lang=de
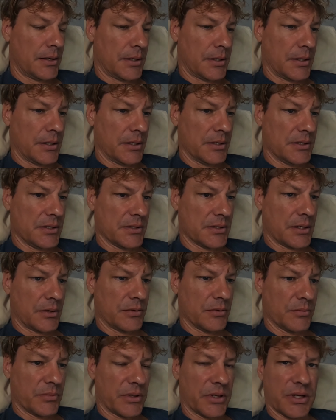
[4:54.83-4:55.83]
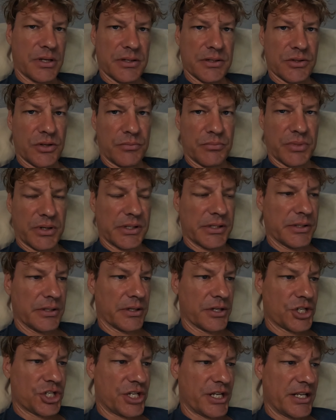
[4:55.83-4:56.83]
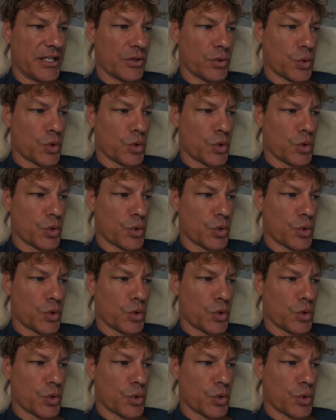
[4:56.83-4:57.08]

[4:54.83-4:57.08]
Äh, die, Sonnenbrille, äh, die Sonnenbrillengestell